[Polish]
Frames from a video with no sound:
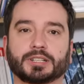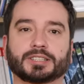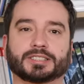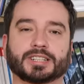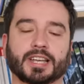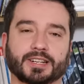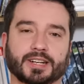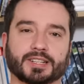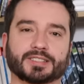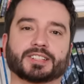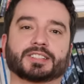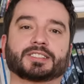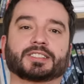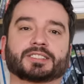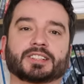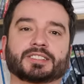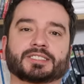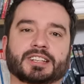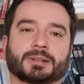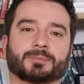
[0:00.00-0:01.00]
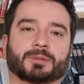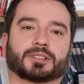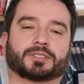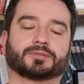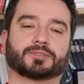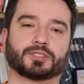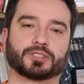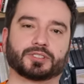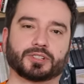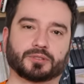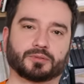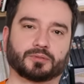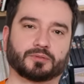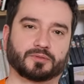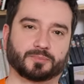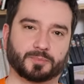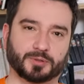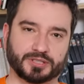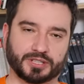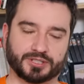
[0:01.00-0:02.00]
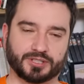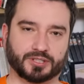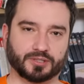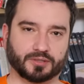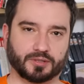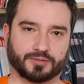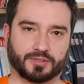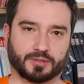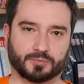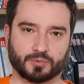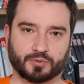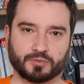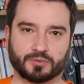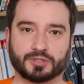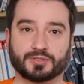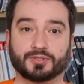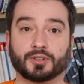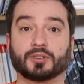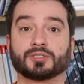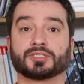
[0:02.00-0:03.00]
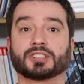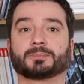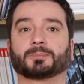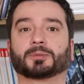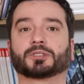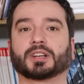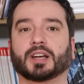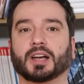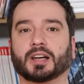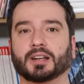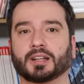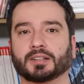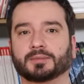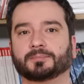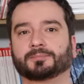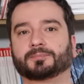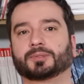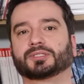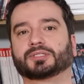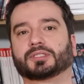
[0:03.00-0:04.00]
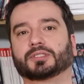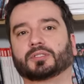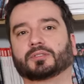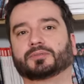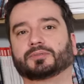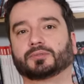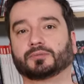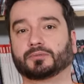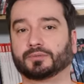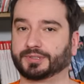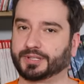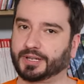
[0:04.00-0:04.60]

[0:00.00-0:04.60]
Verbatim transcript: I teraz, kiedy ten temat wyszedł w postaci tego filmu, Związek Podhalan postanowił